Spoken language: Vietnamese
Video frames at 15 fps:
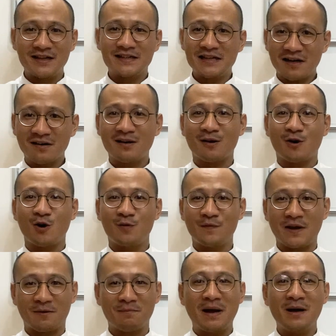thì chắc là con
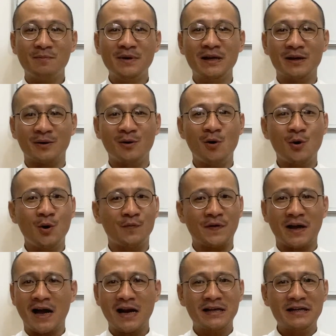vẹt ba mươi nghìn đô nó phải
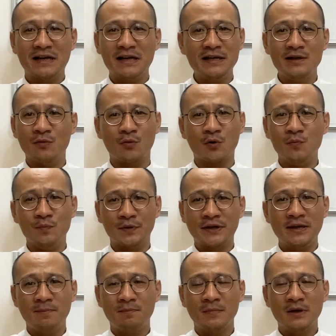hát những cái điều khủng
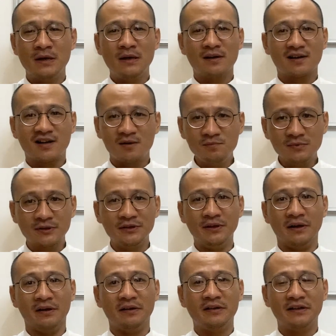khiếp, không
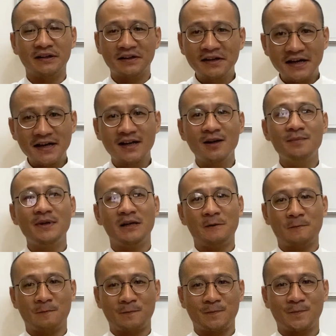tưởng, ghê gớm nhất.
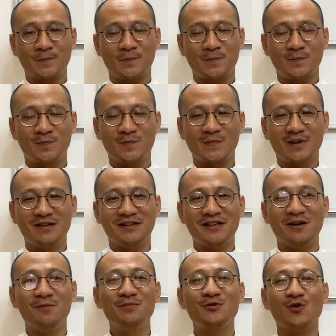
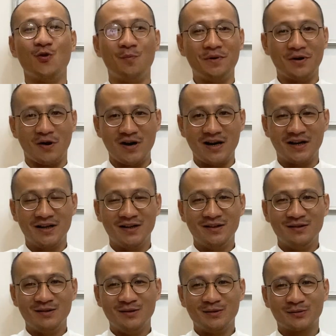Thì ông chủ mới nói là,
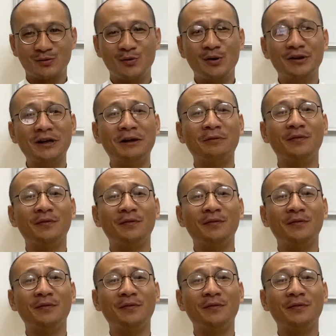tôi nói thật